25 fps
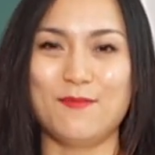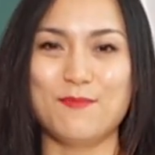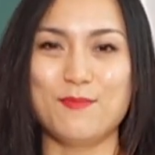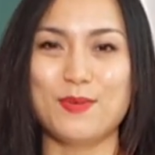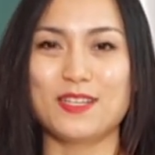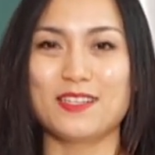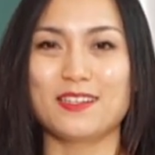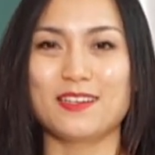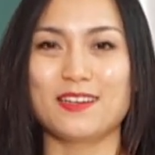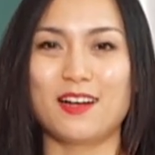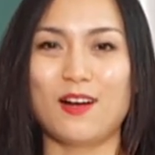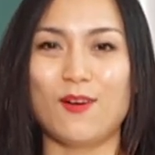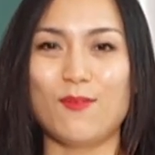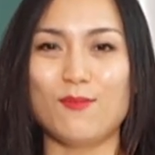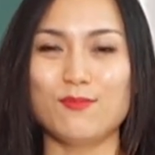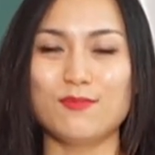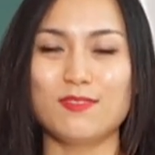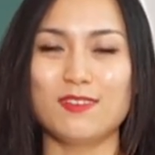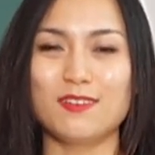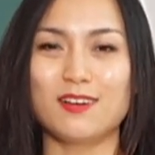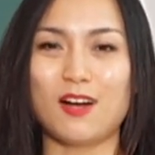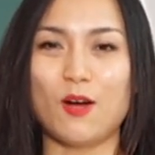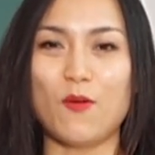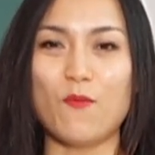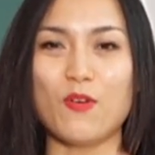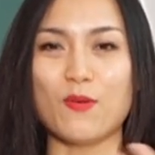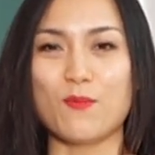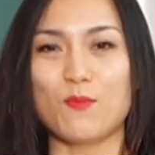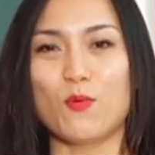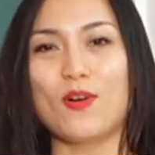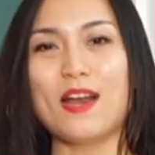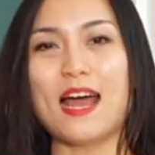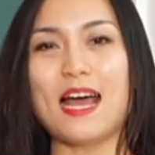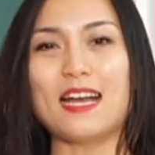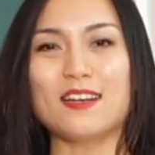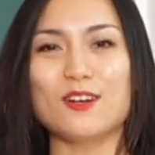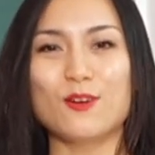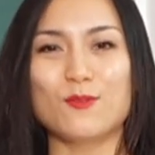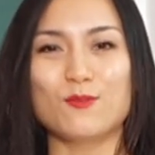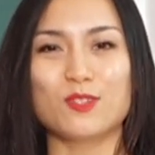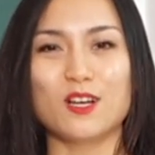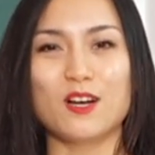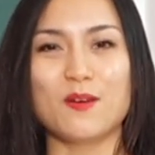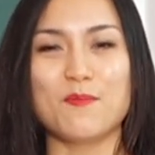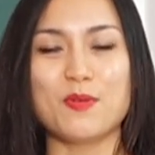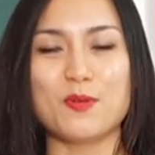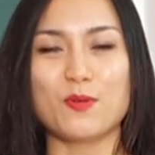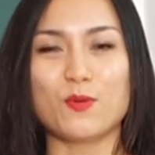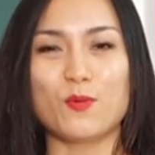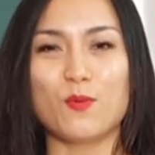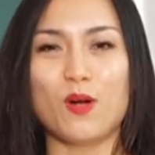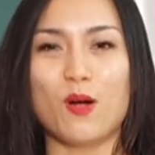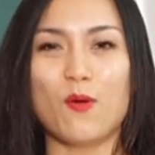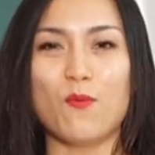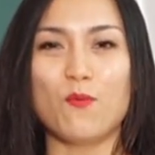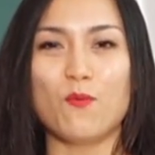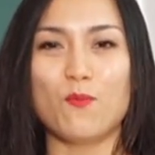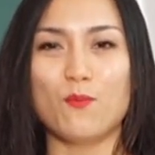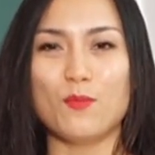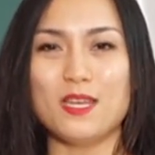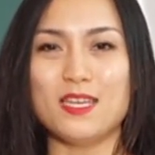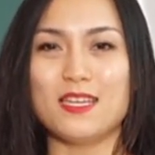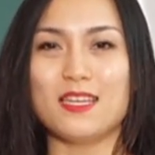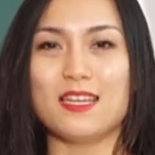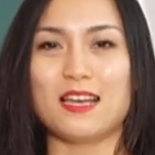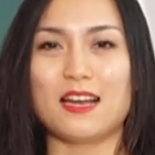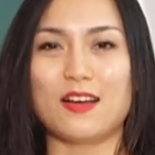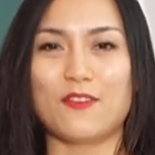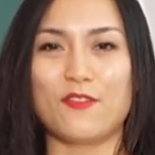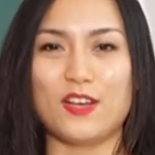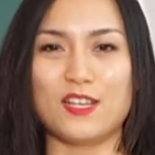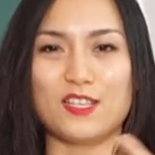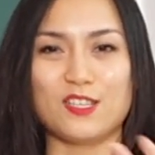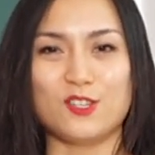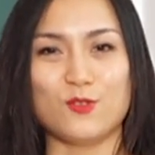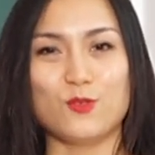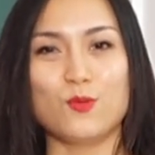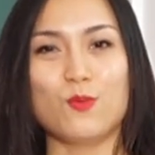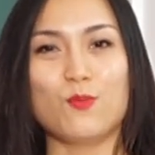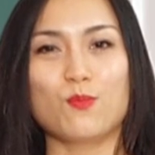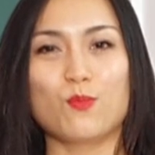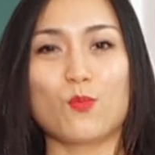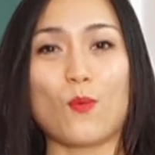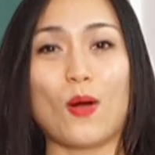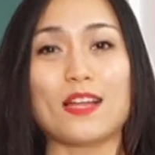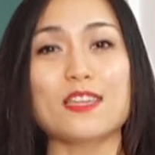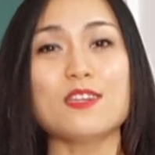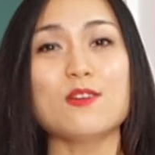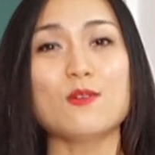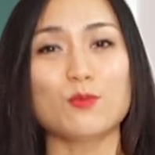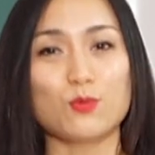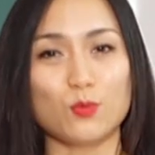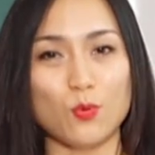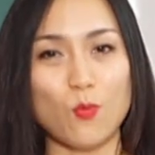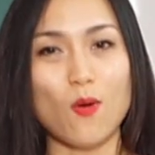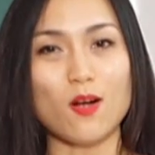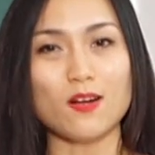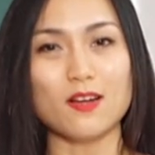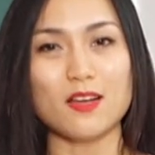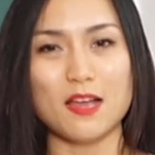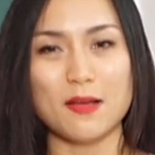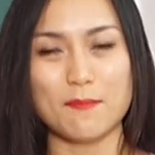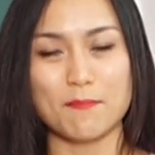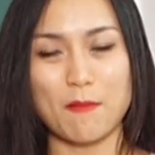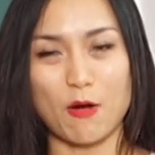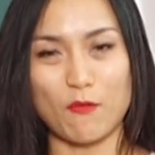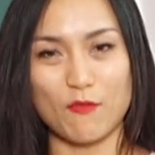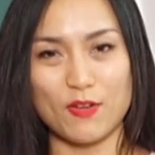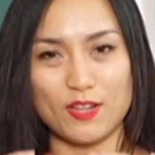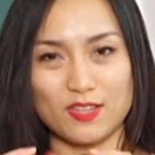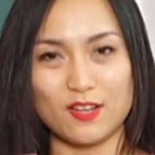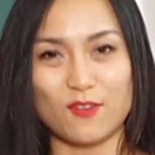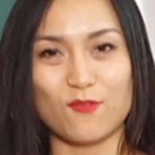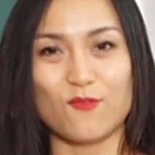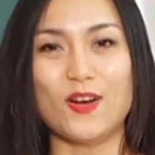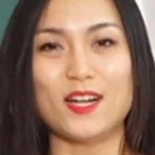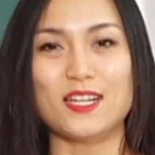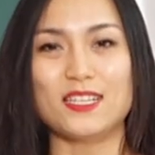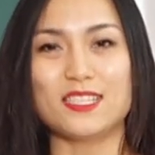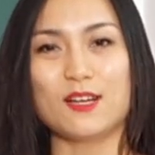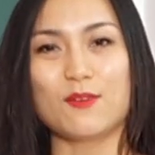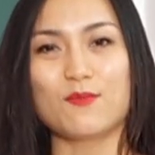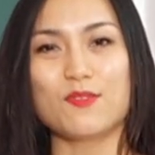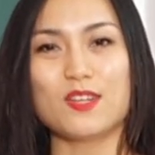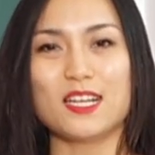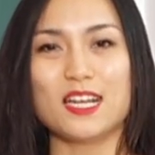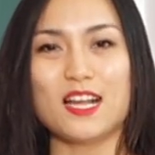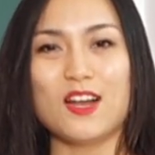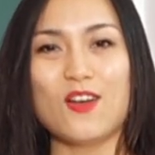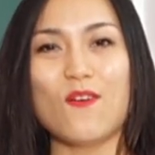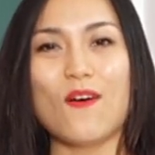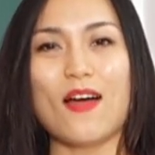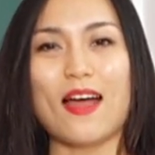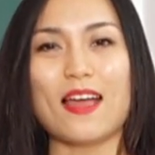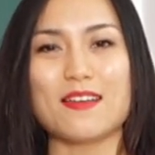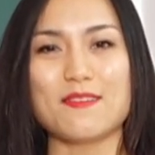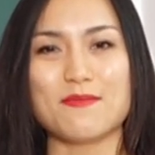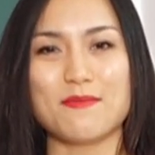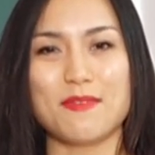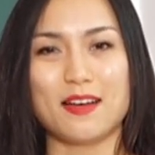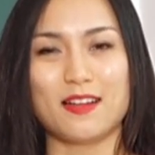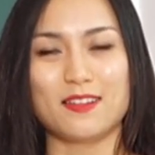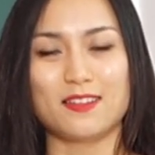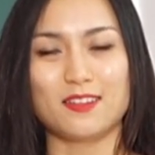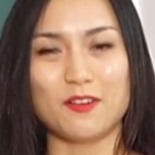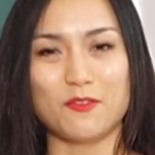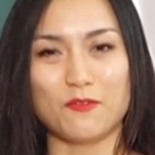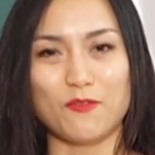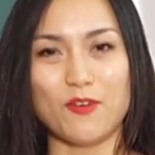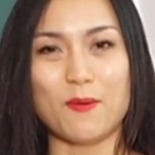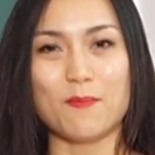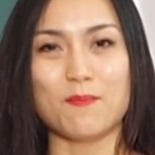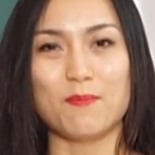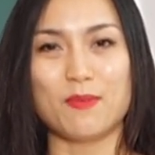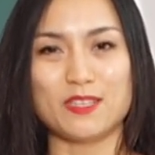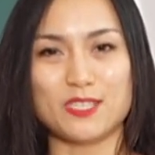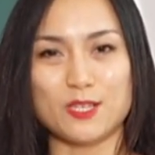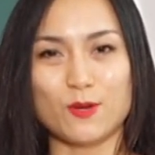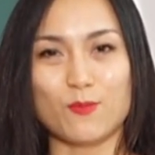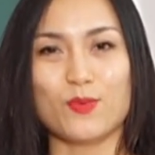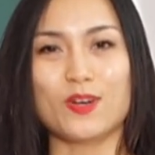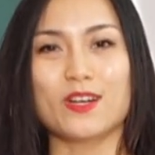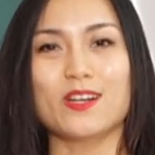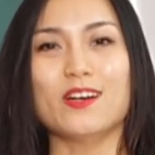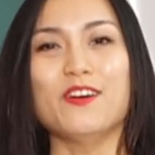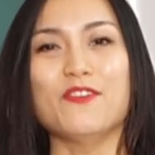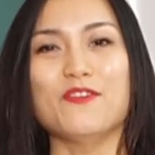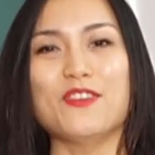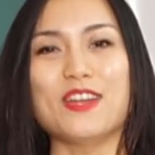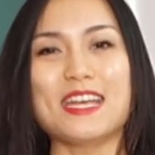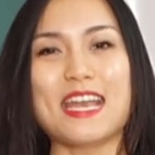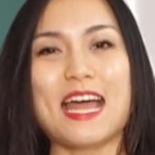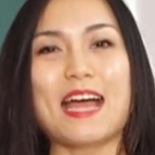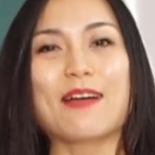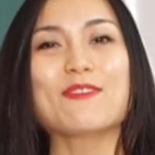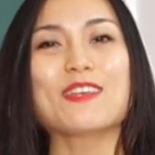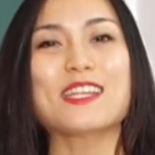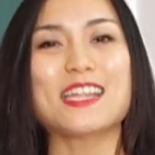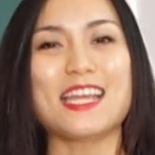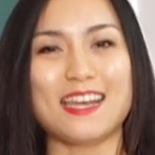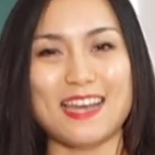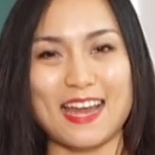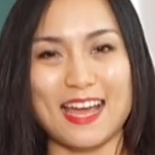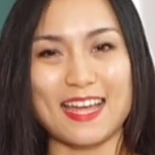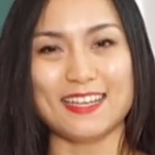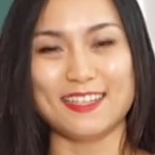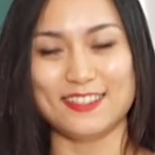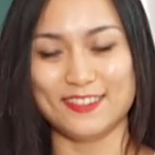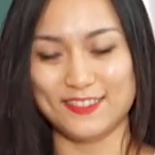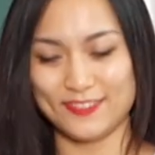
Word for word: mình không không phải mua đắt đồng thời mình cũng không bị là phải sử dụng quá nhiều thuốc bảo vệ thực vật trong những cái loại mà thực phẩm mà trồng được ở Việt Nam như thế này